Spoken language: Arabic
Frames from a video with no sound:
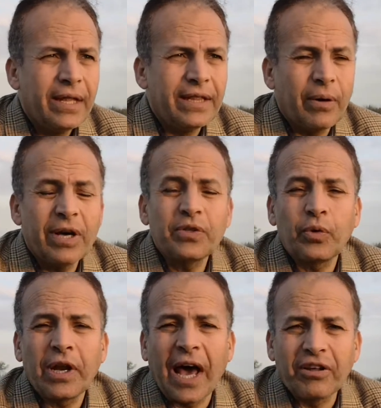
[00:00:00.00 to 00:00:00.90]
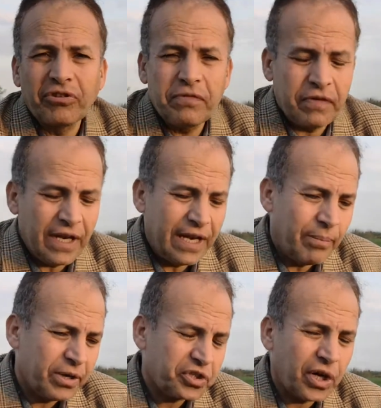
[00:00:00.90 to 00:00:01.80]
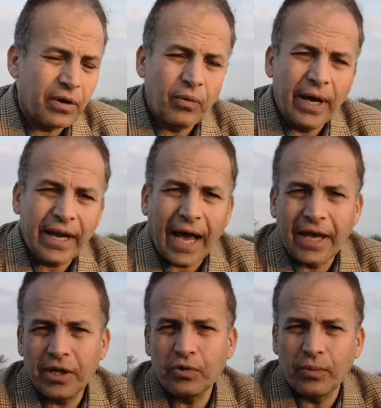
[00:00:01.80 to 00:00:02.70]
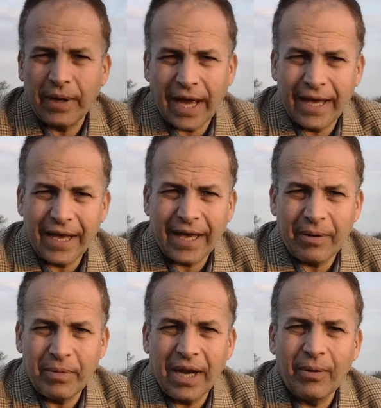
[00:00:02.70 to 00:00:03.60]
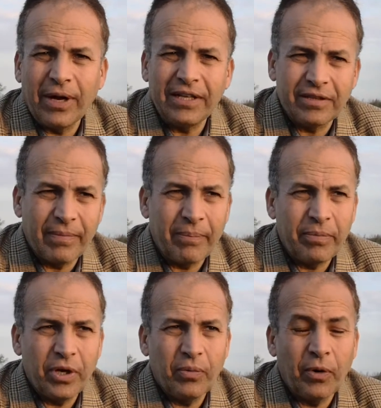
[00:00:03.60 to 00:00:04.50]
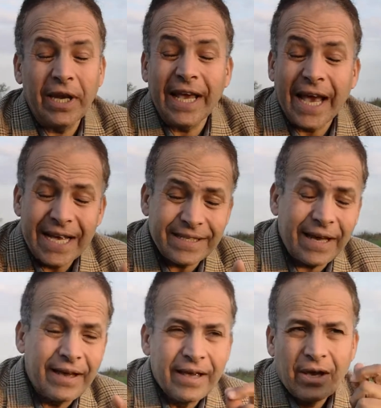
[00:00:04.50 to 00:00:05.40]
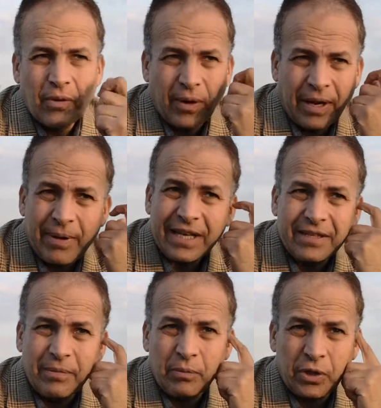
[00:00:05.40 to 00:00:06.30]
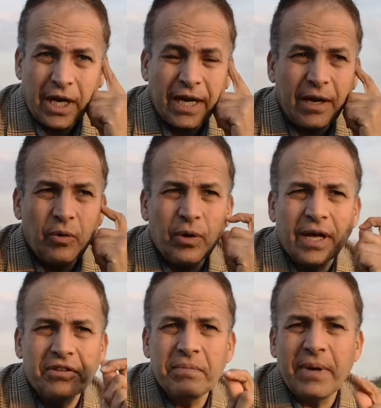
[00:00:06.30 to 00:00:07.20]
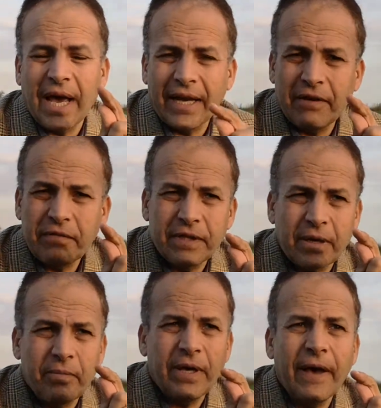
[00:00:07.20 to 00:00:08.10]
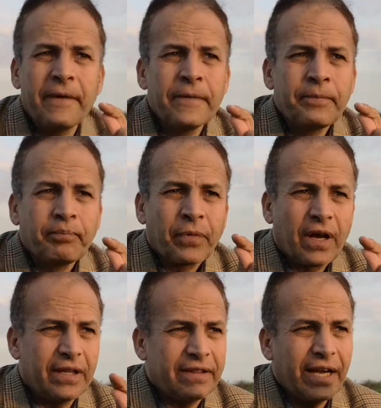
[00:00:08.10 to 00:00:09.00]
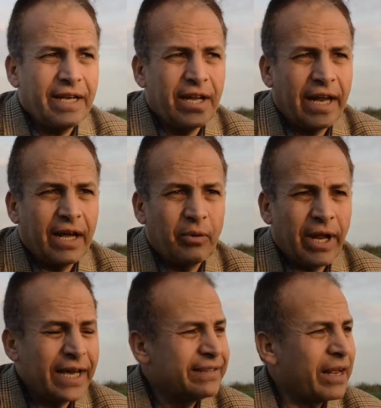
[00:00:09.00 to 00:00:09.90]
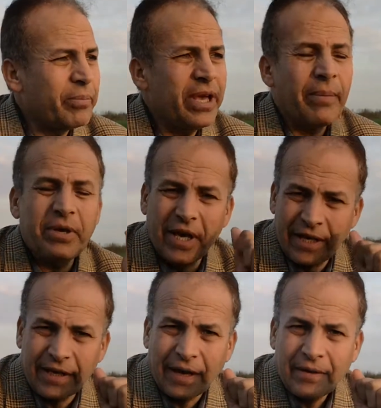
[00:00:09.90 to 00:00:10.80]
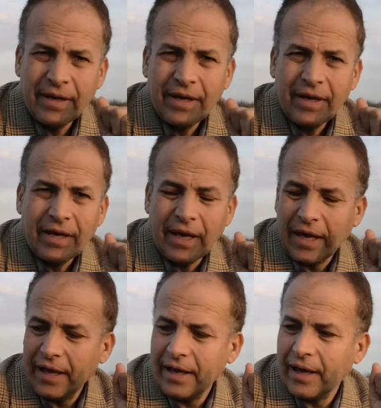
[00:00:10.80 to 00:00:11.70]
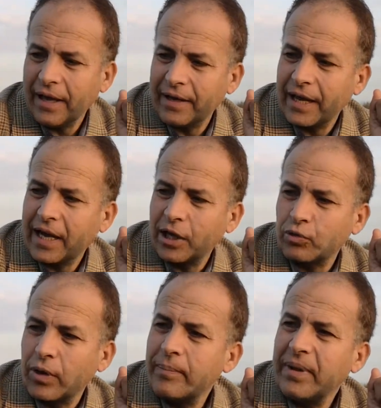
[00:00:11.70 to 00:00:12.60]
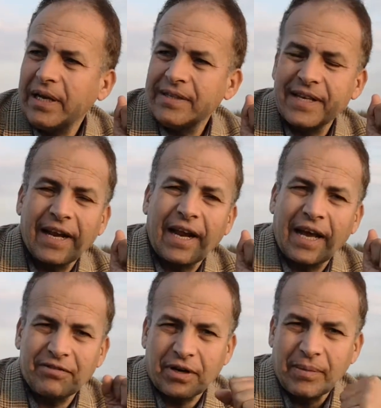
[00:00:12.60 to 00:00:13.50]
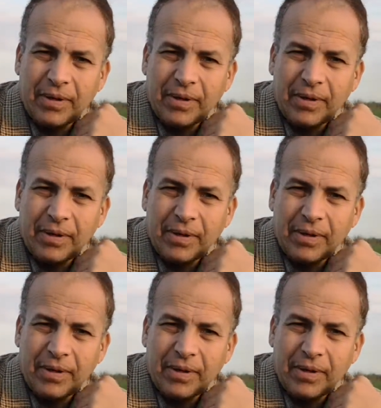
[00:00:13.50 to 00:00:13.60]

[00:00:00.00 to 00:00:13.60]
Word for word: التوازن العاطفي للبشر ورعايتهم رعايه كامله والاهتمام بهم ولهذا وانا بختم المداخله الاولى ضمن اهداف التربيه قد تجد ان هناك تربيه بيئيه آه، انك تربي الانسان على احترام